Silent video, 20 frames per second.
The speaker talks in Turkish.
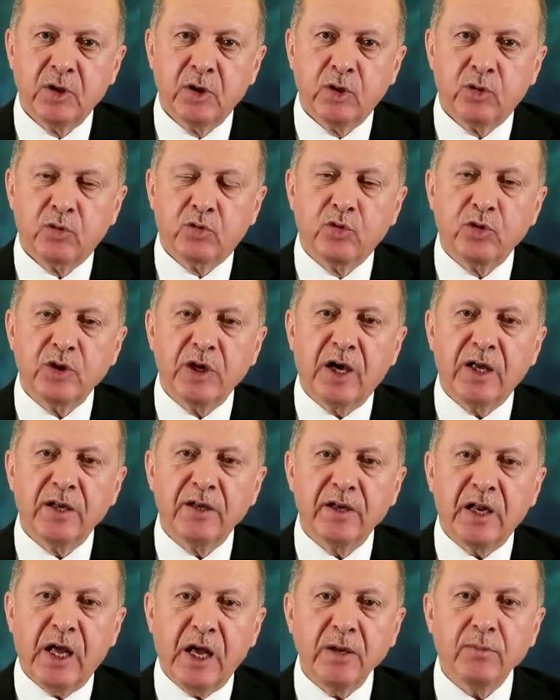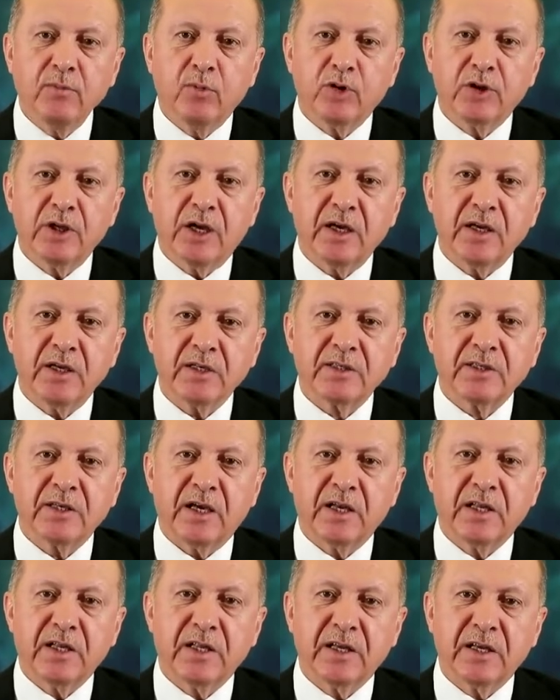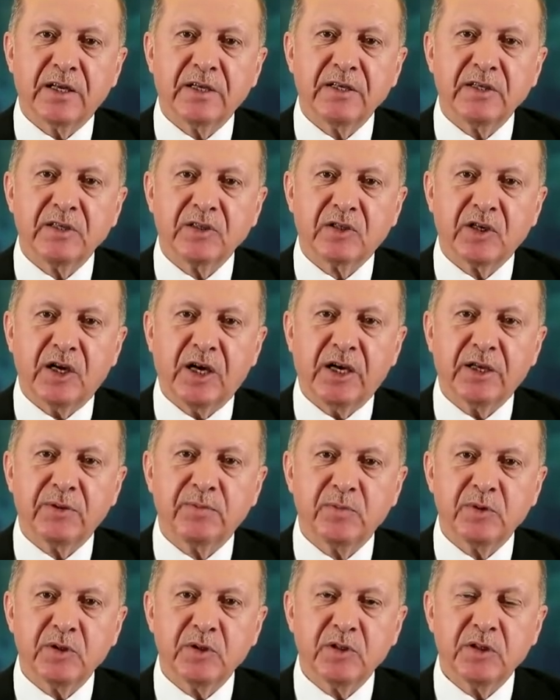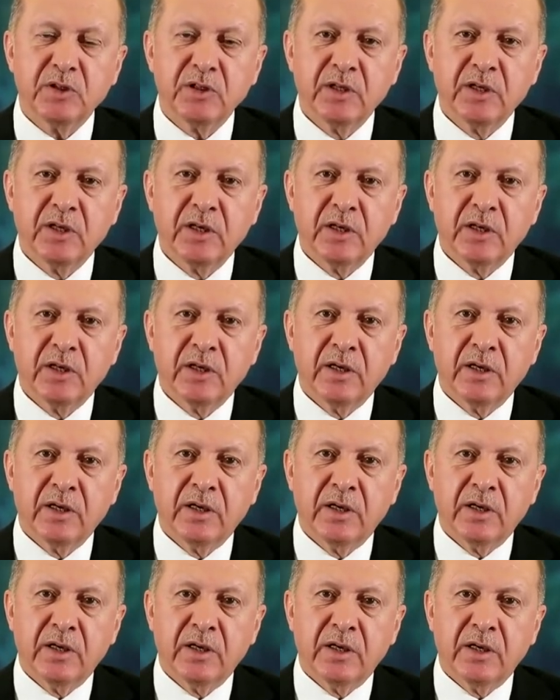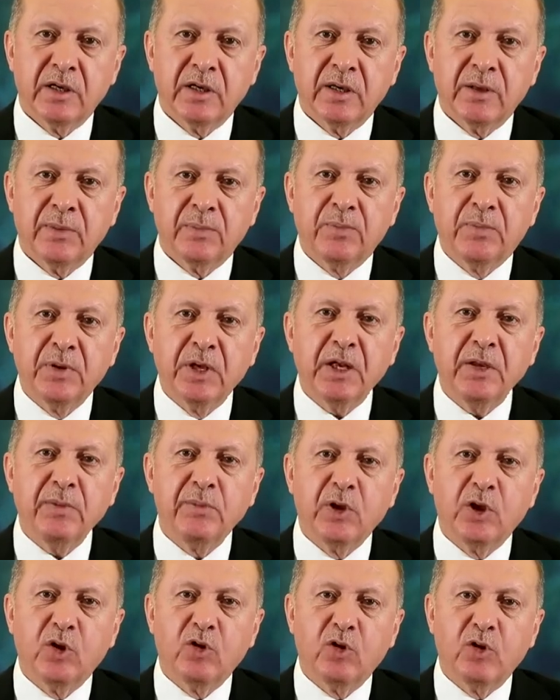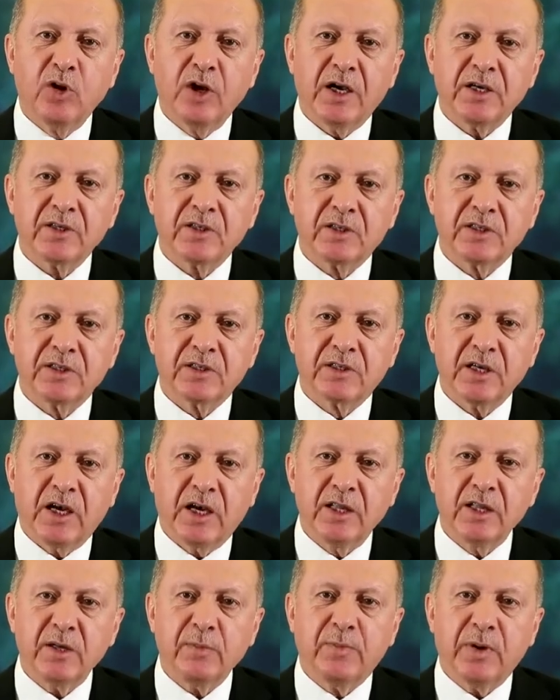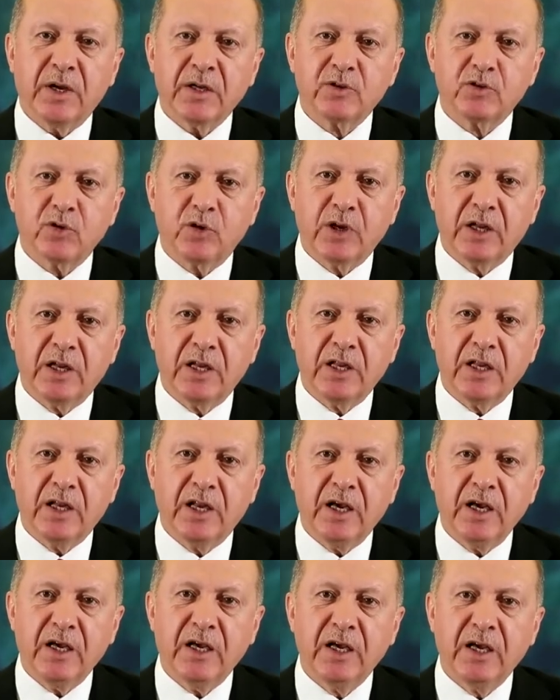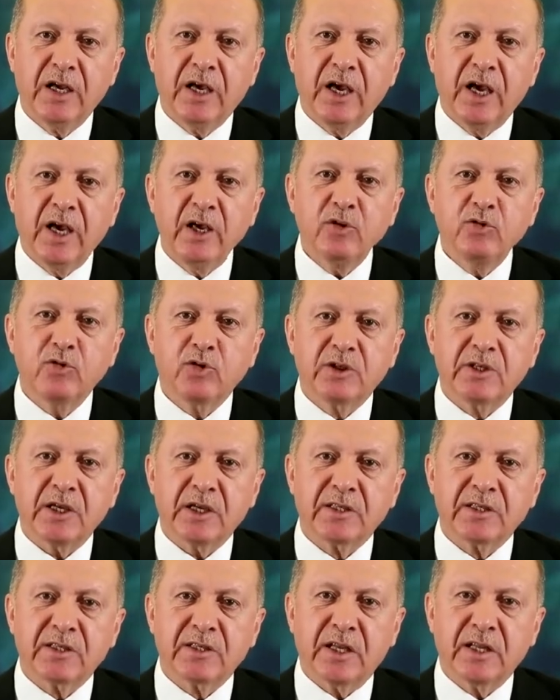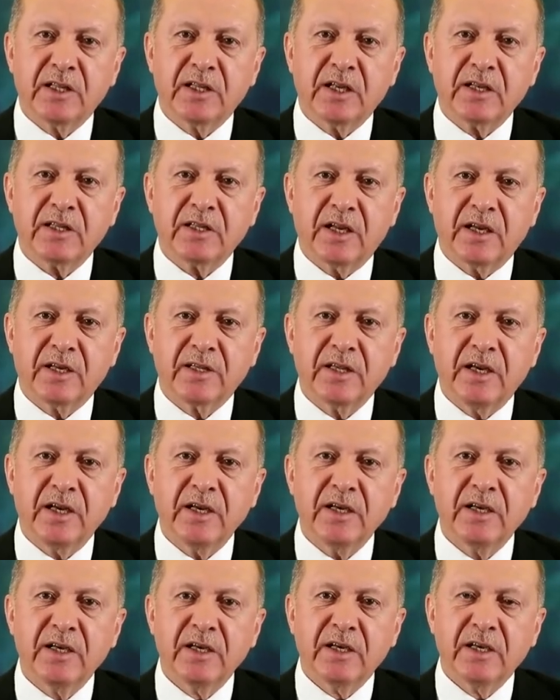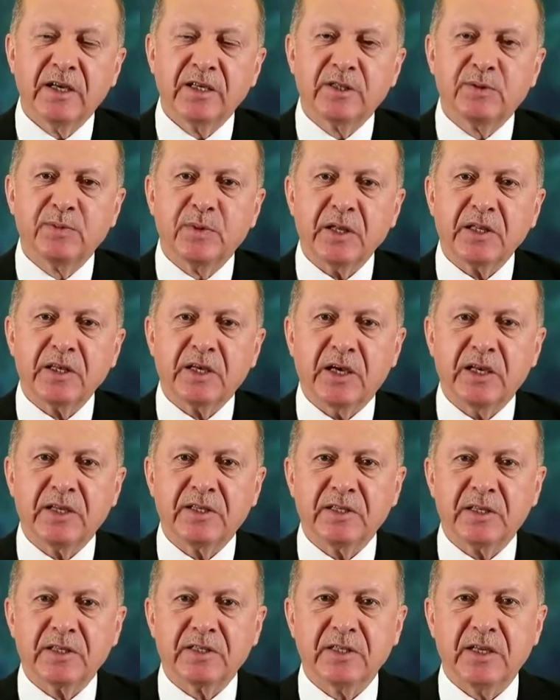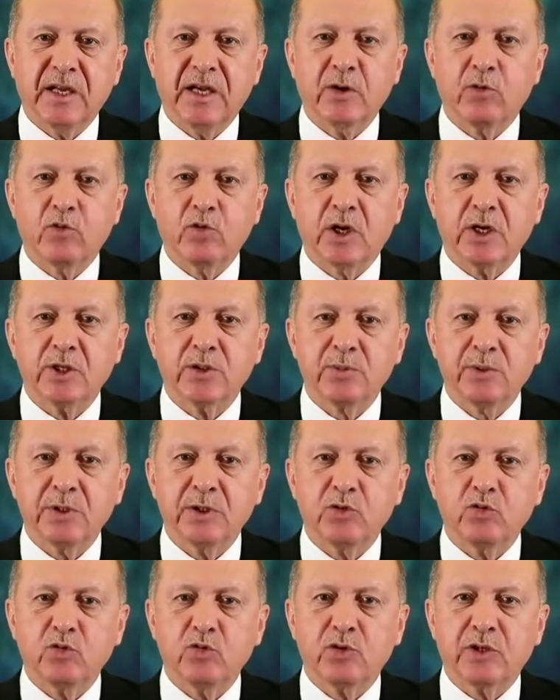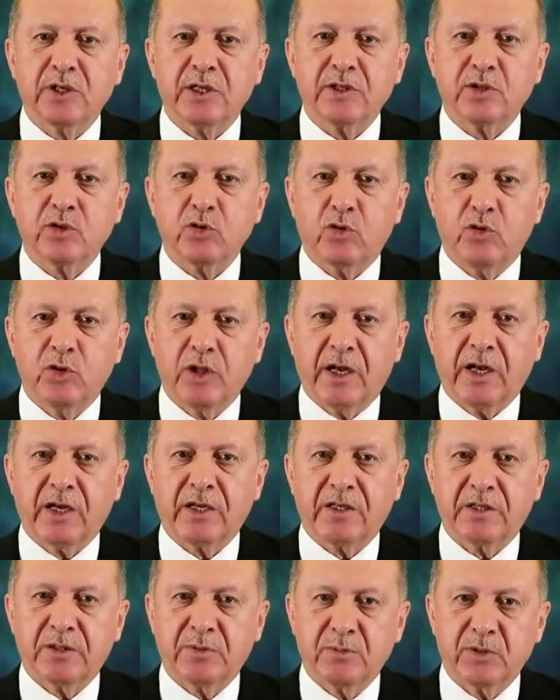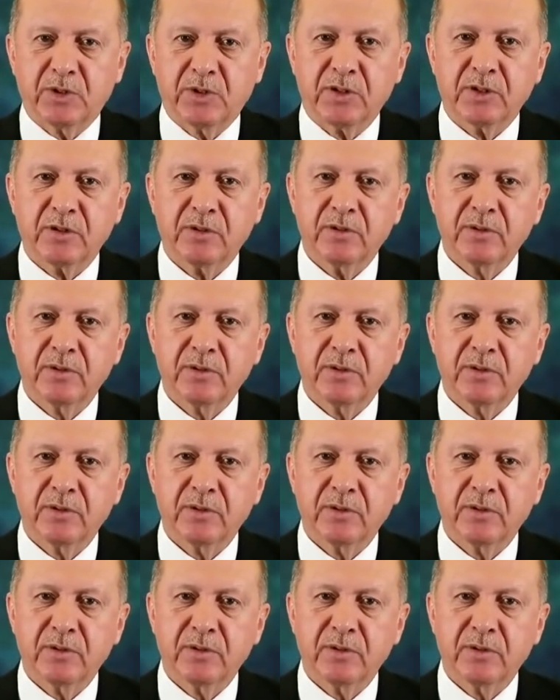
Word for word: dünyanın en modern hastanelerini inşa etmiş, 1 milyonu aşkın sağlık personeliyle en yüksek standartlarda hizmet kalitesine ulaşmış ülkesi olarak girmiştir.